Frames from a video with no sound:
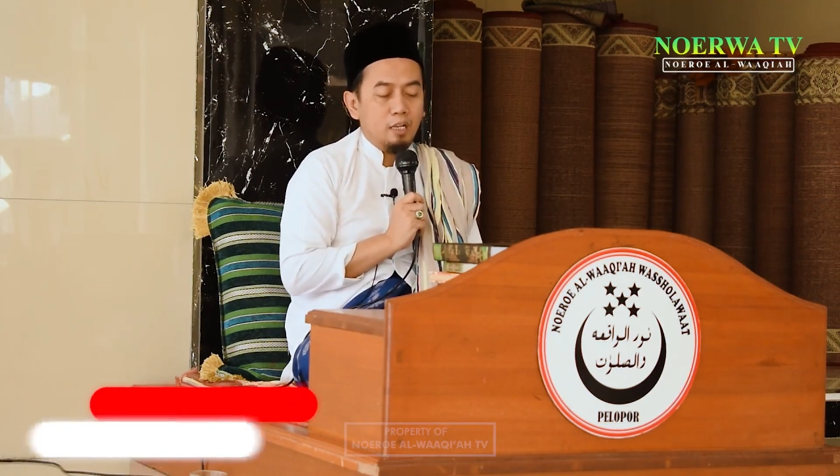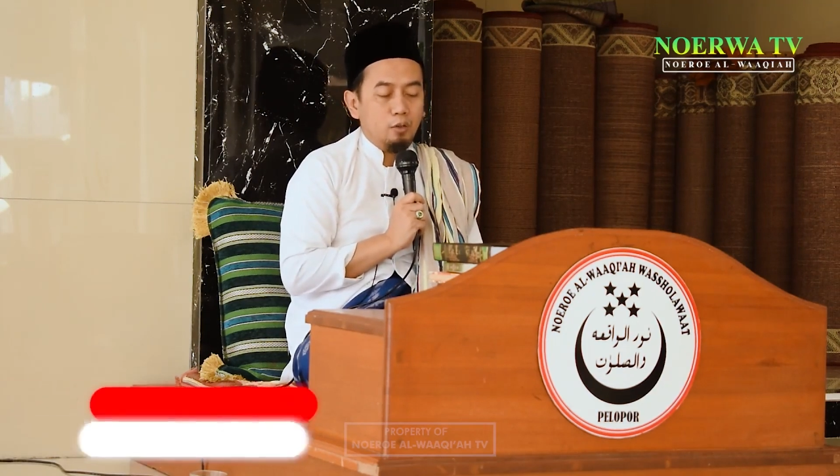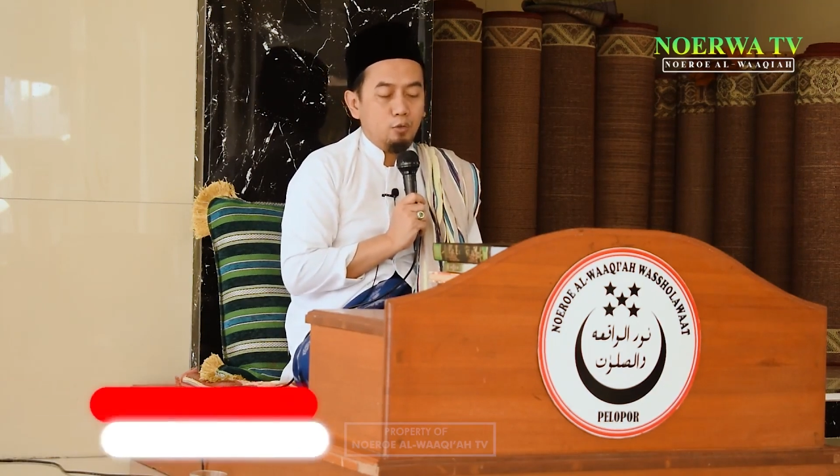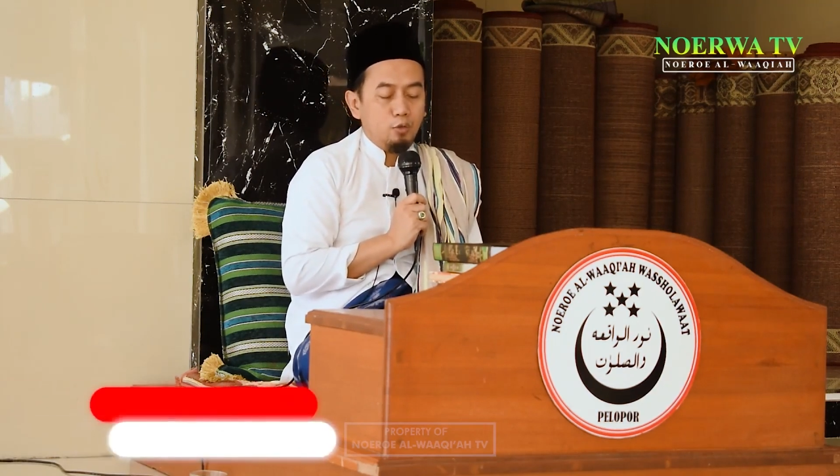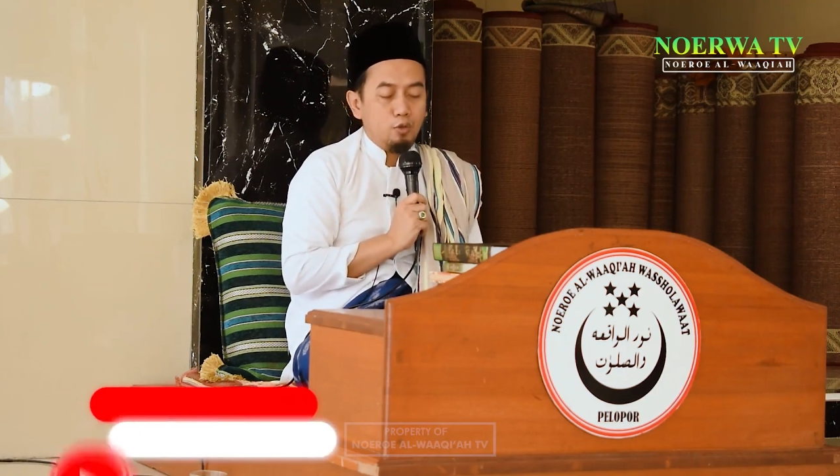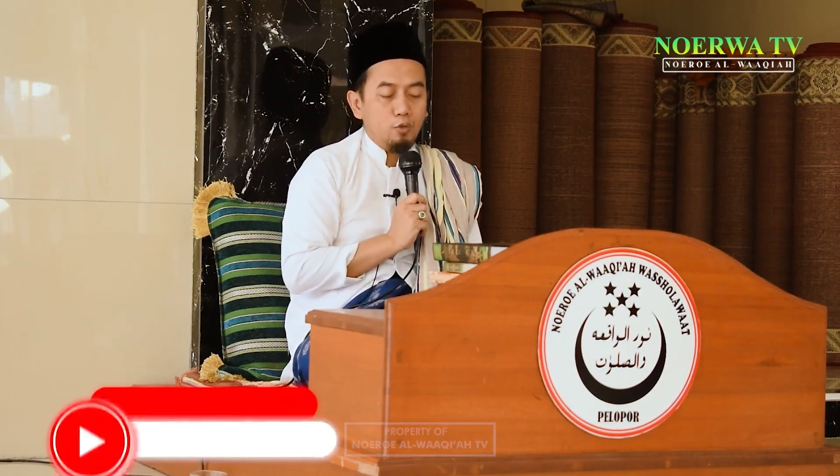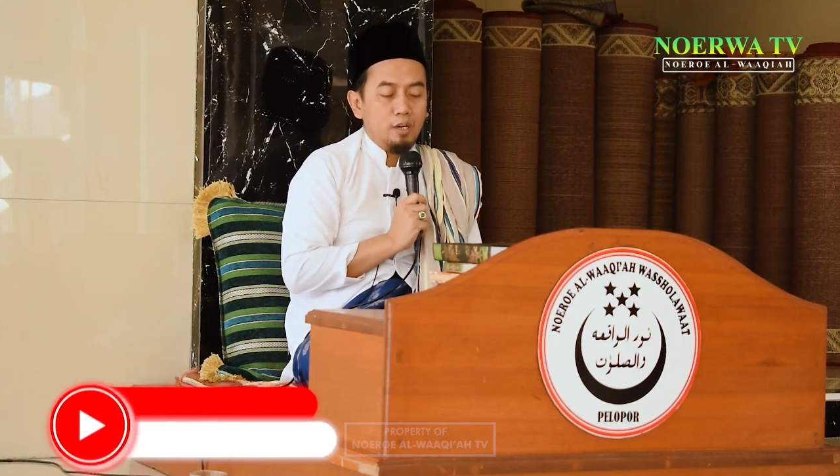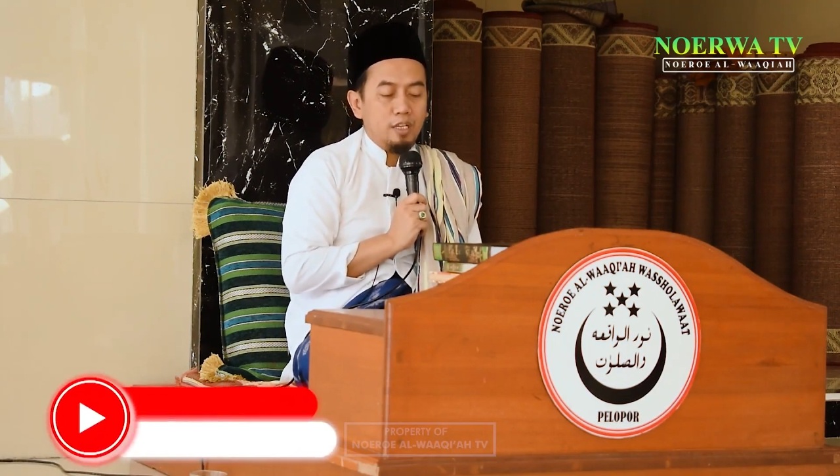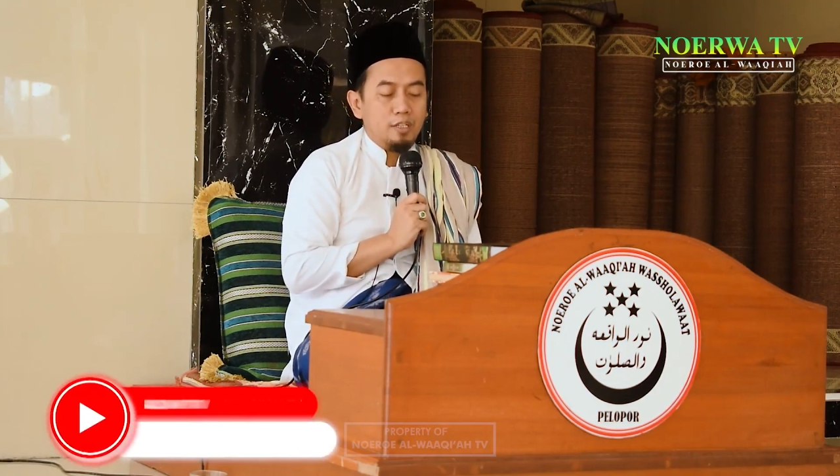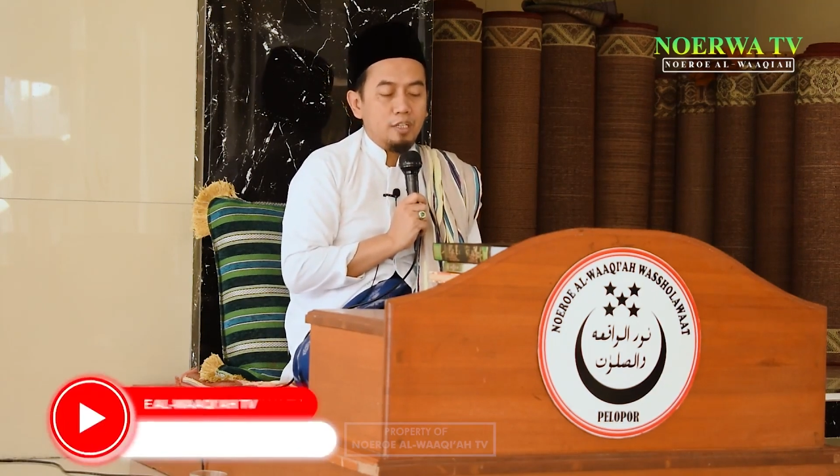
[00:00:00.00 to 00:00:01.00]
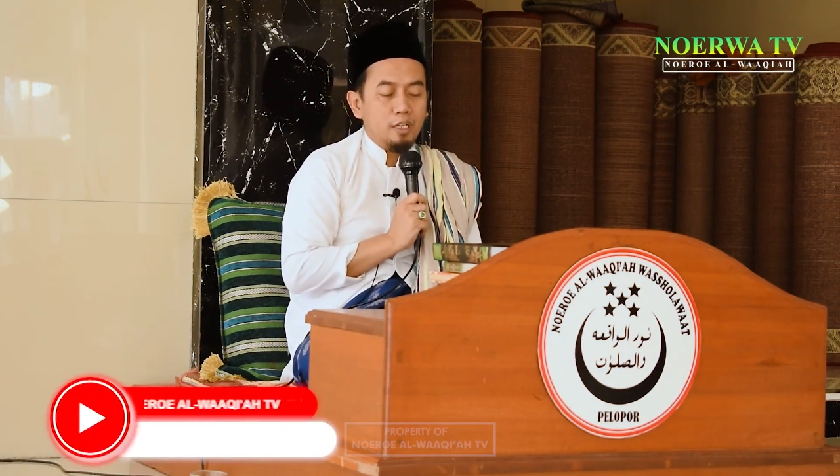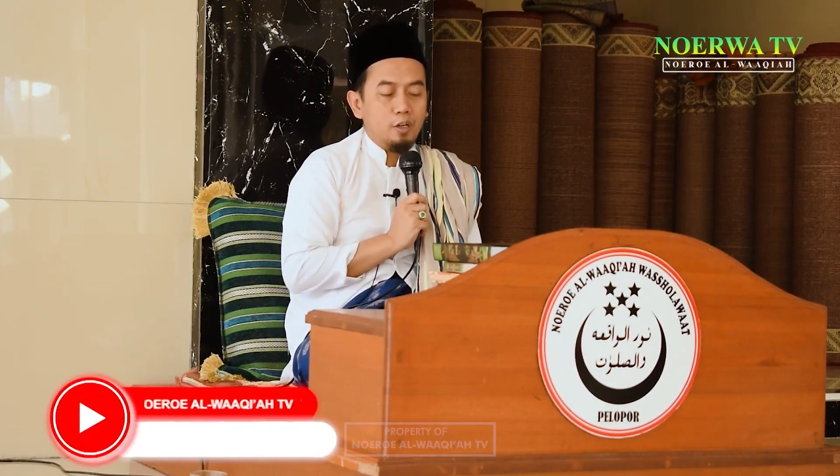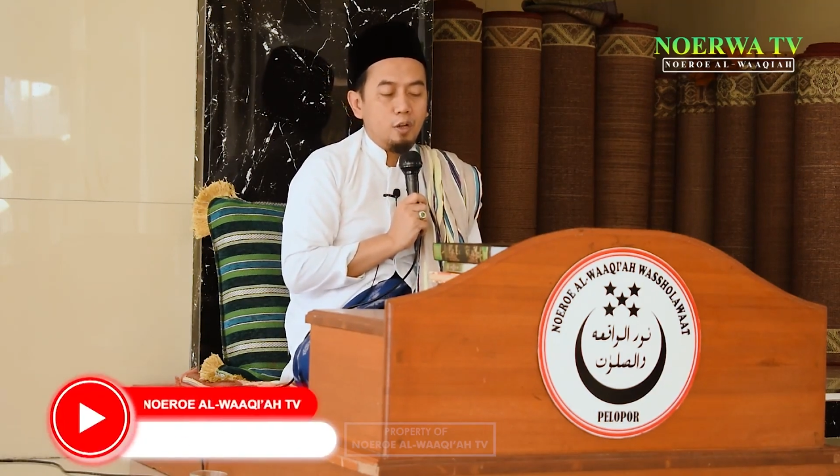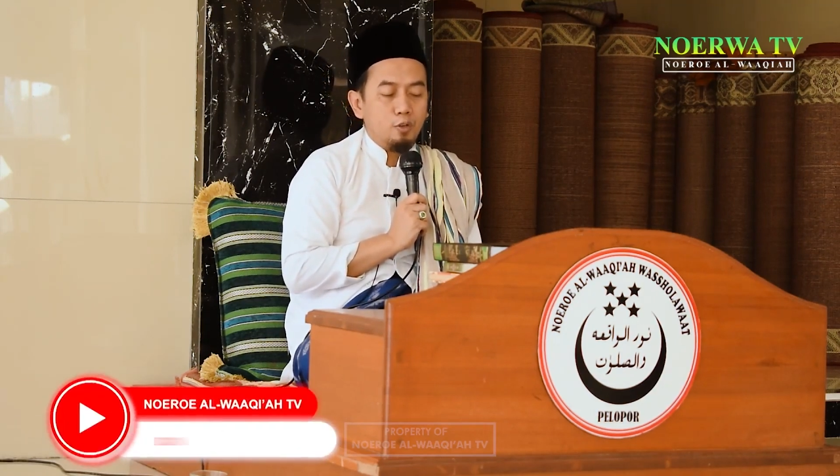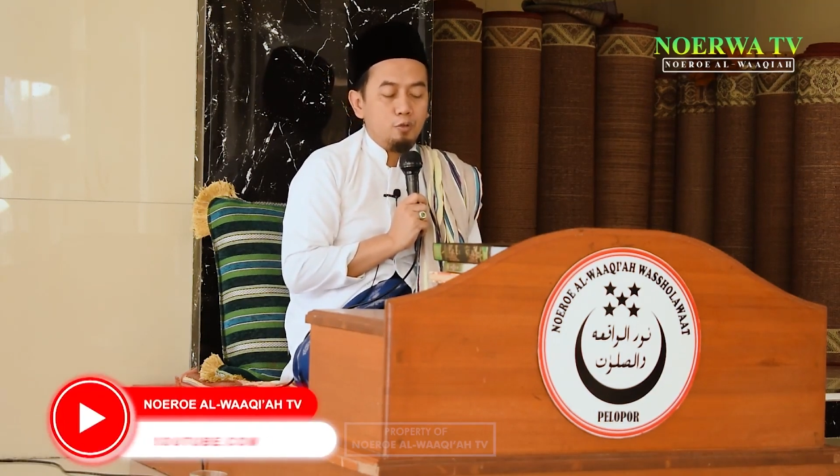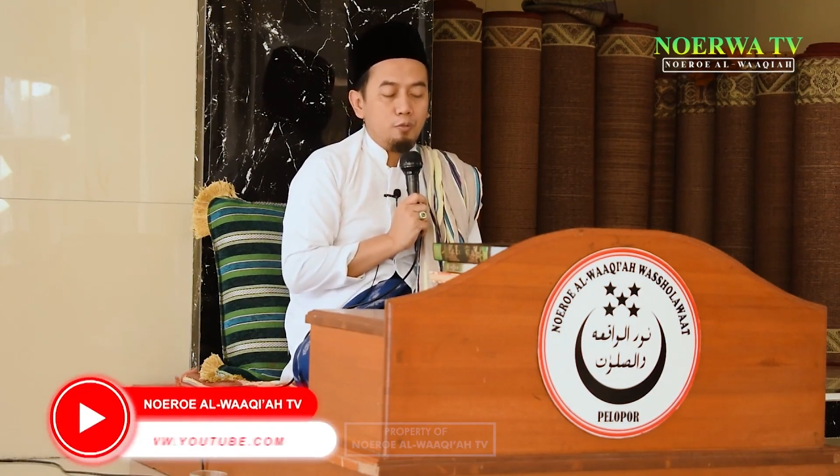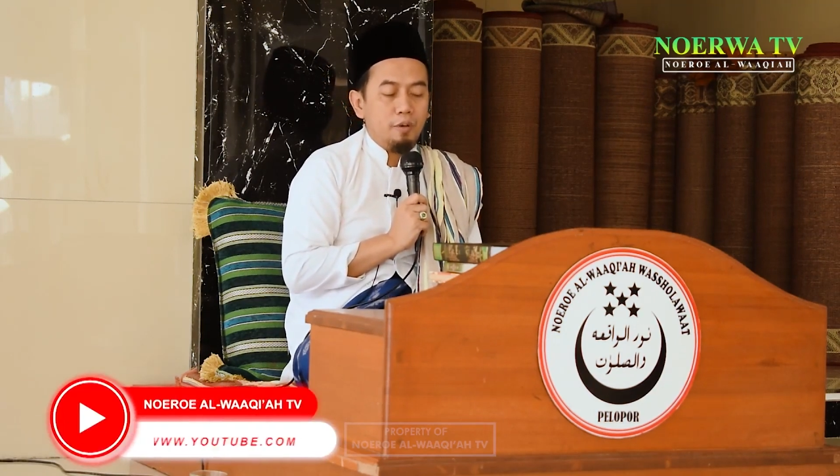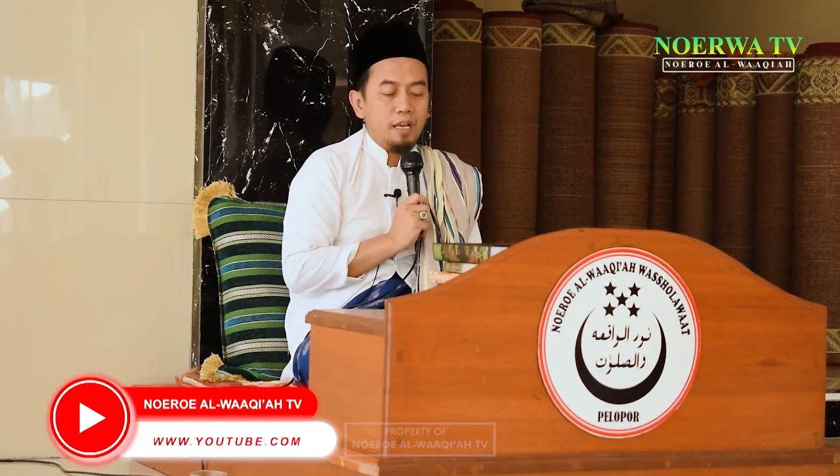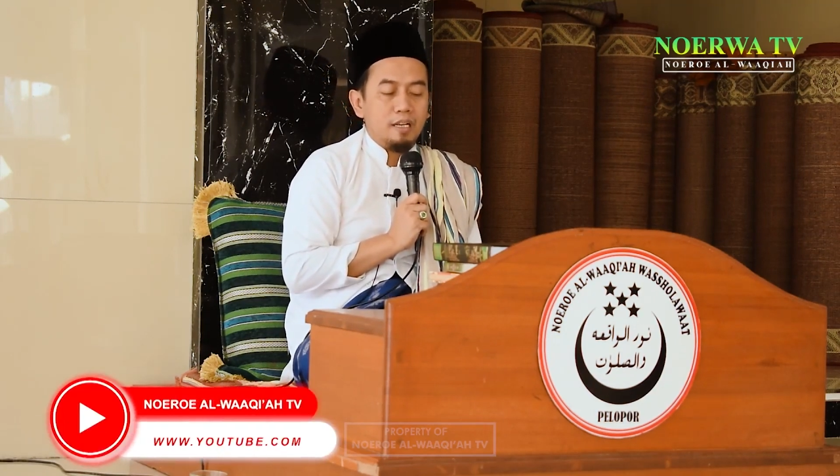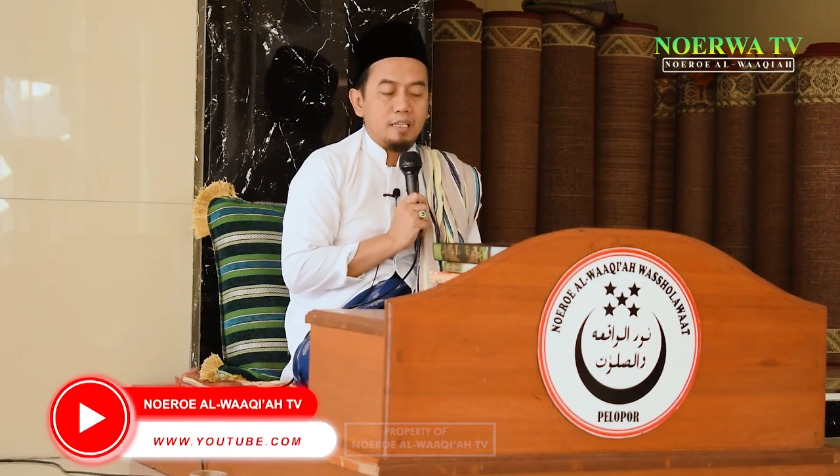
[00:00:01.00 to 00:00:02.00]
Nguculi sirok
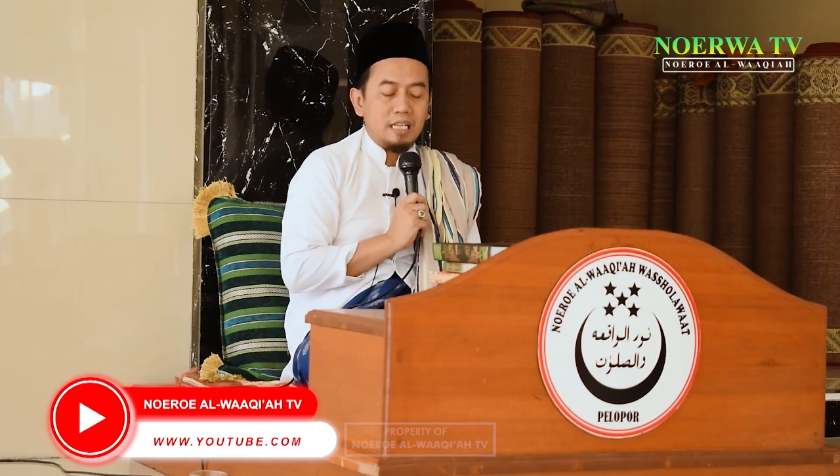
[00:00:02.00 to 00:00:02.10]
zuber